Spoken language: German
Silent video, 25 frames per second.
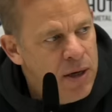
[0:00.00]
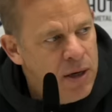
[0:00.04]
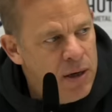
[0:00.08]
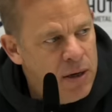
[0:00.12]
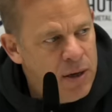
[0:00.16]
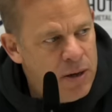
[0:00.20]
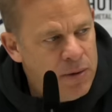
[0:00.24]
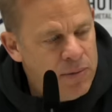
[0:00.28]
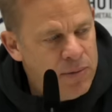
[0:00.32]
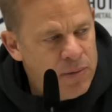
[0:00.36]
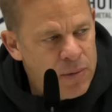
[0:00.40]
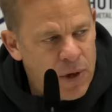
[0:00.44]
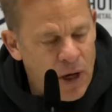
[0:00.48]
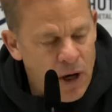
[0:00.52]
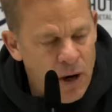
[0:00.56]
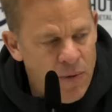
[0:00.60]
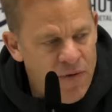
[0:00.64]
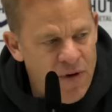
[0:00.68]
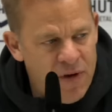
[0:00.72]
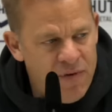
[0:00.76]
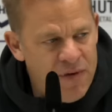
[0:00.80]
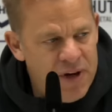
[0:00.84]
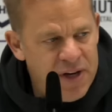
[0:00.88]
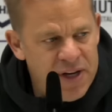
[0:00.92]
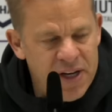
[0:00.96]
ähm, ich glaube,
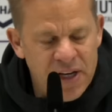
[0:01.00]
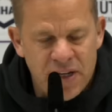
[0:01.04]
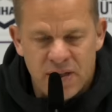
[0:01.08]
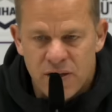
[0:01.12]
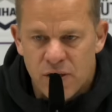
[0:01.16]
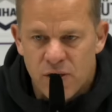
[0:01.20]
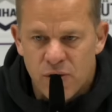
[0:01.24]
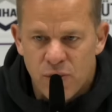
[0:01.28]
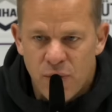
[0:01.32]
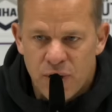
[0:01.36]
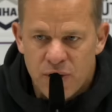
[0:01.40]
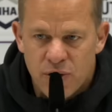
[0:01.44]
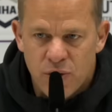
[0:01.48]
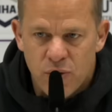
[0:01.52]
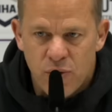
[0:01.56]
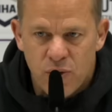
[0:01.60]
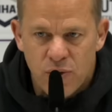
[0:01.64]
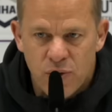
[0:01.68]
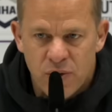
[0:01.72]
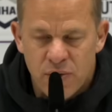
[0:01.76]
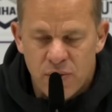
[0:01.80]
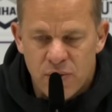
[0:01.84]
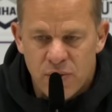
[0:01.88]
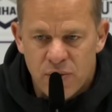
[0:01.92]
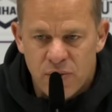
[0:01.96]
wenn wir in den
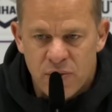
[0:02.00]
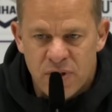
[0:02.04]
Situationen und,